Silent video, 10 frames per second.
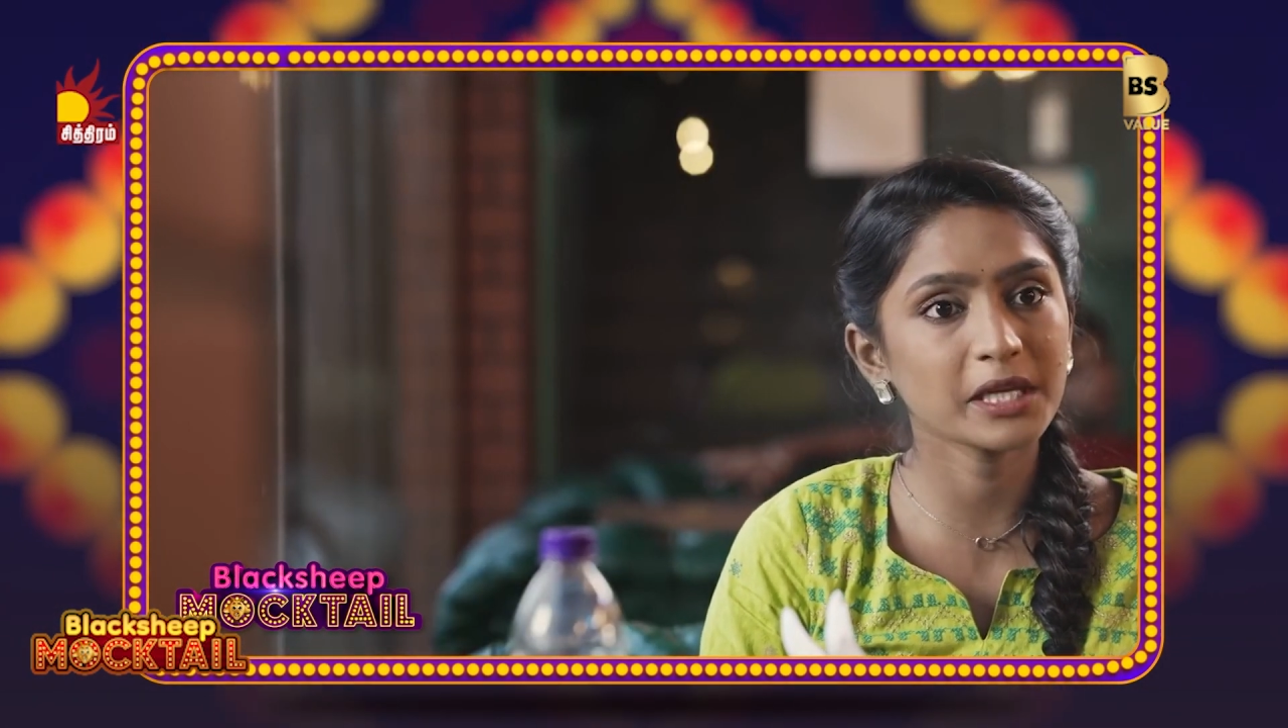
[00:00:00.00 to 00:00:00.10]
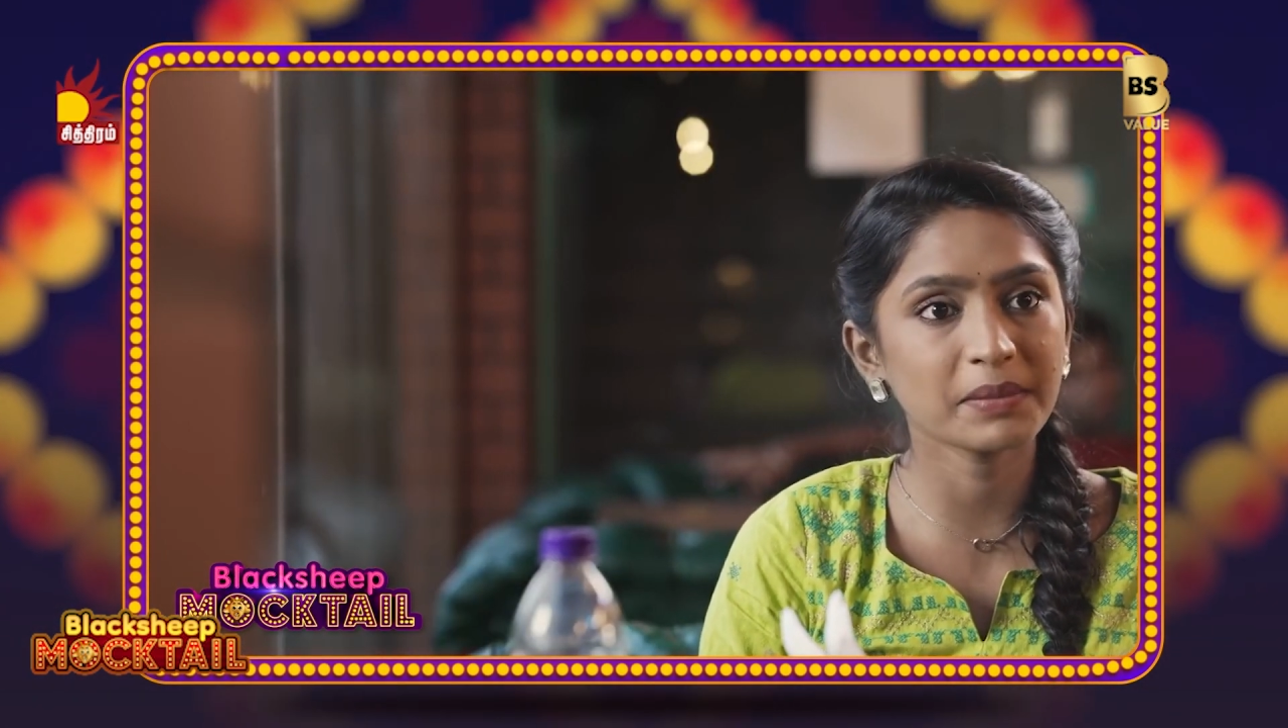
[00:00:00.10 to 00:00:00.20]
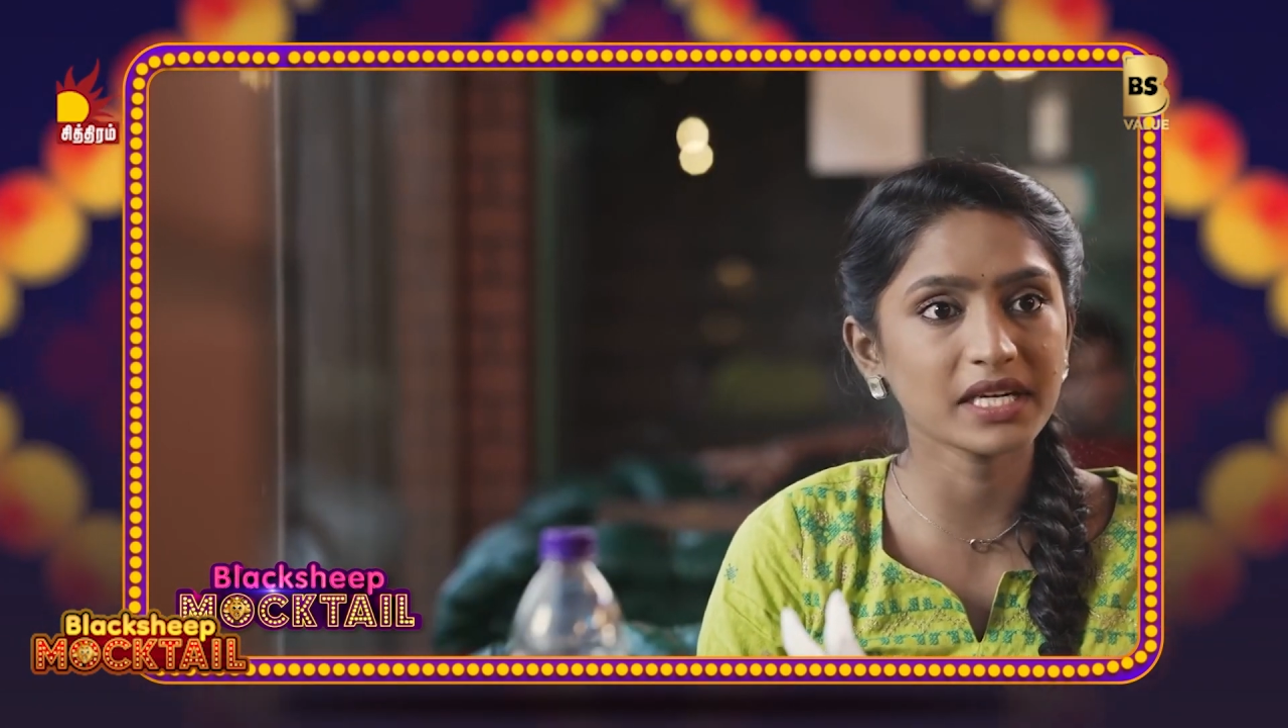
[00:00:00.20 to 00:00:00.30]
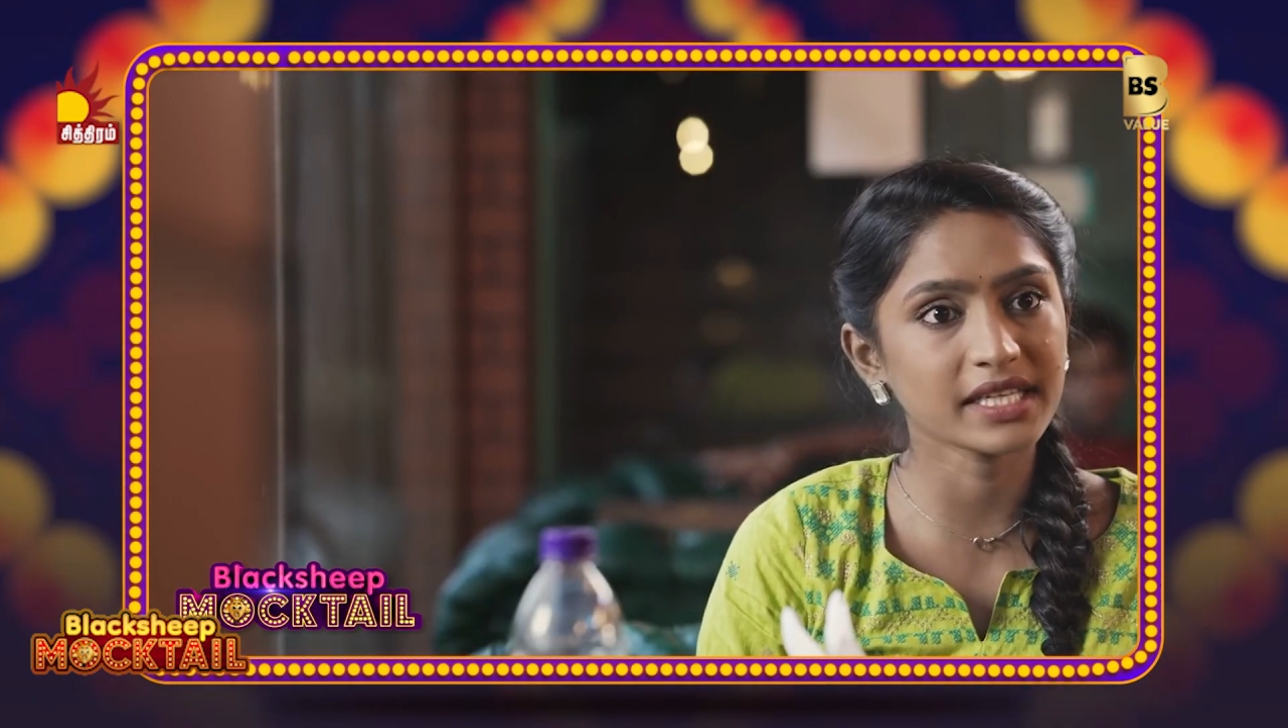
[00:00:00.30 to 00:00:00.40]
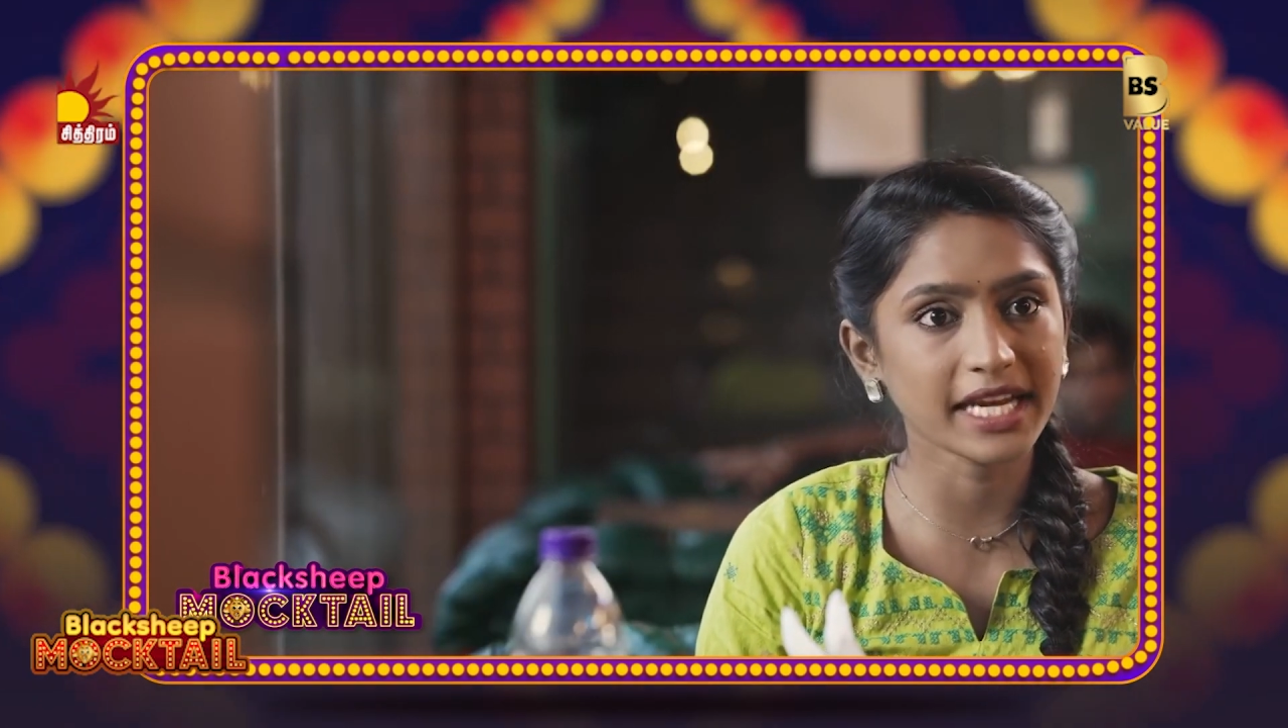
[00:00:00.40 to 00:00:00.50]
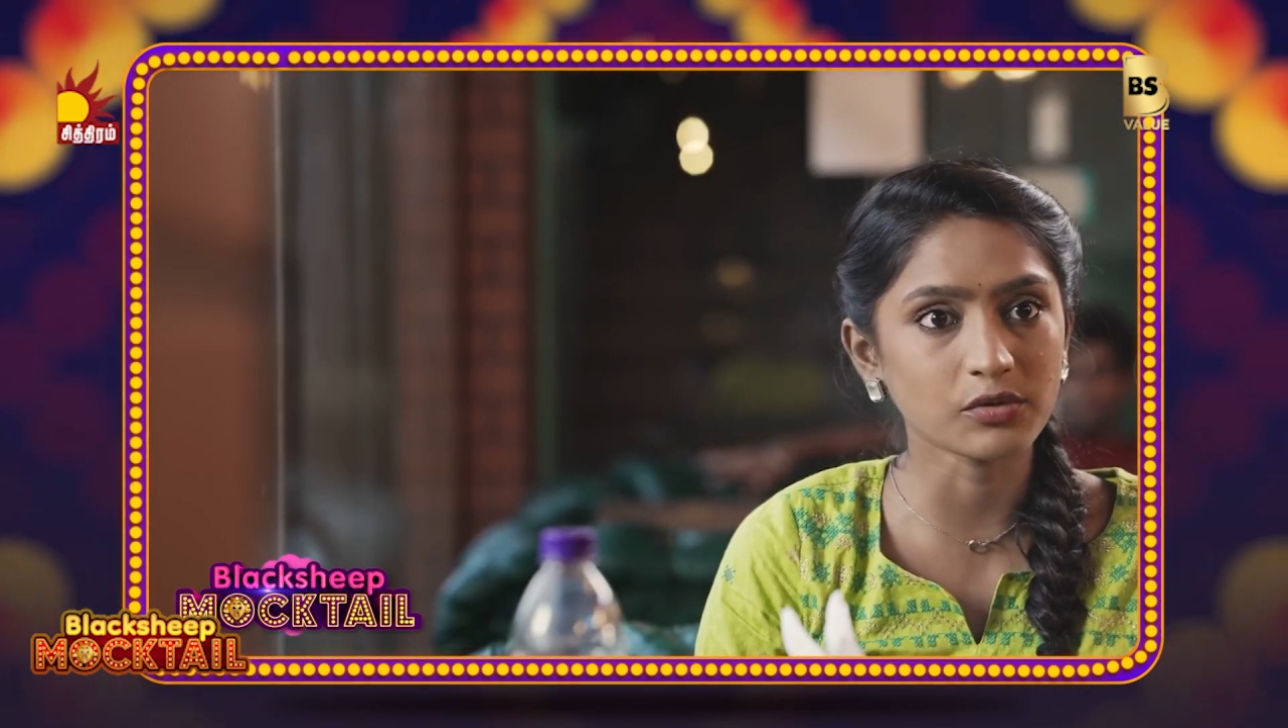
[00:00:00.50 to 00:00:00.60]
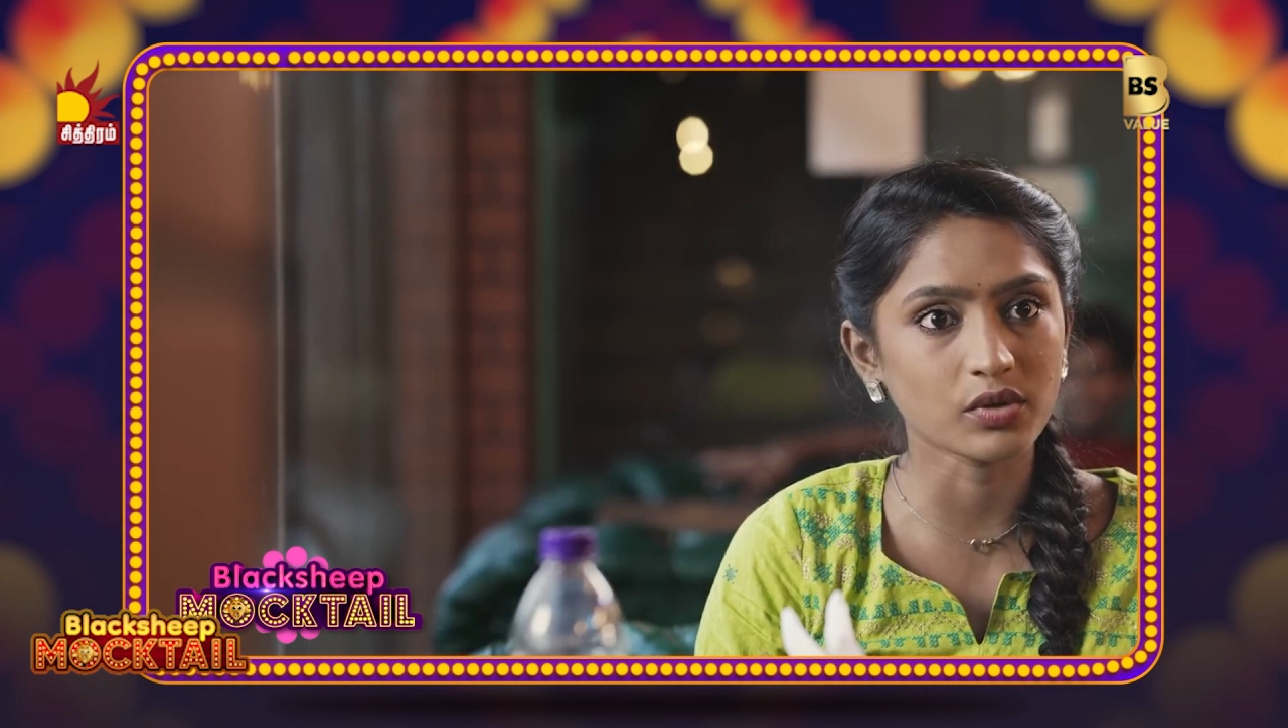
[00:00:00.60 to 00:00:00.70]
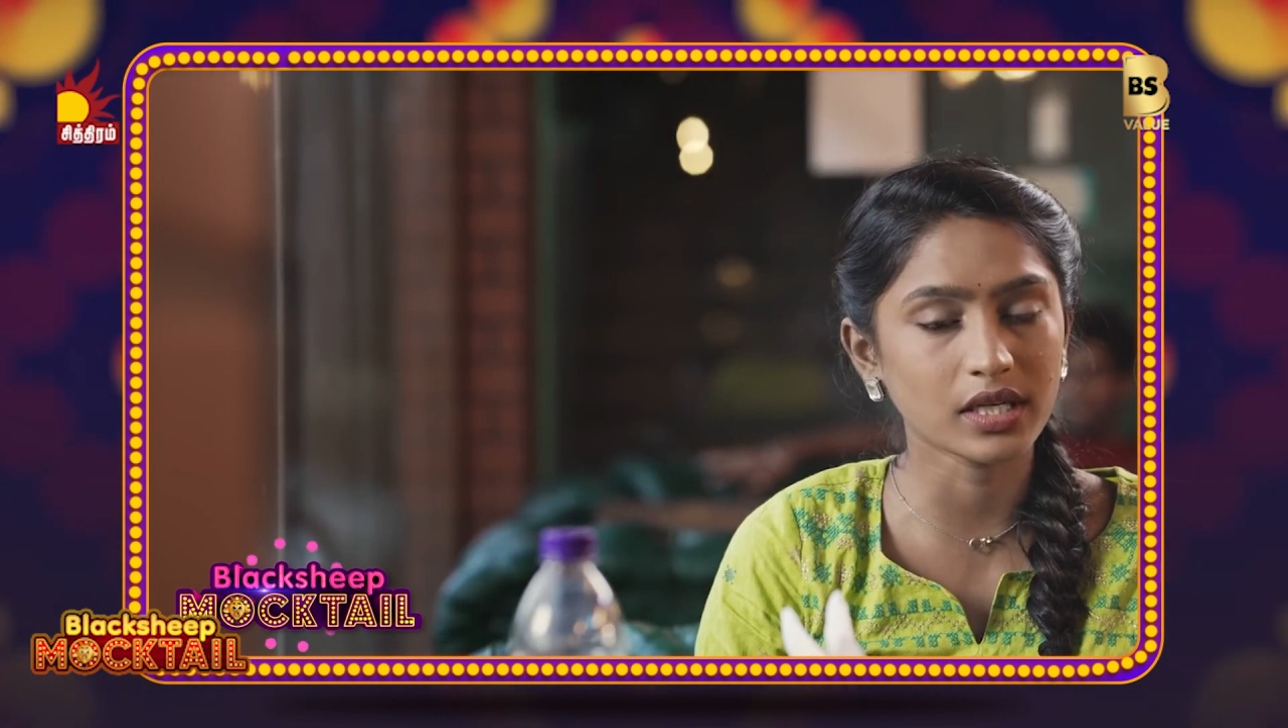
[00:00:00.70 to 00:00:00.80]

மீட் பண்ணலான்னு கேட்ட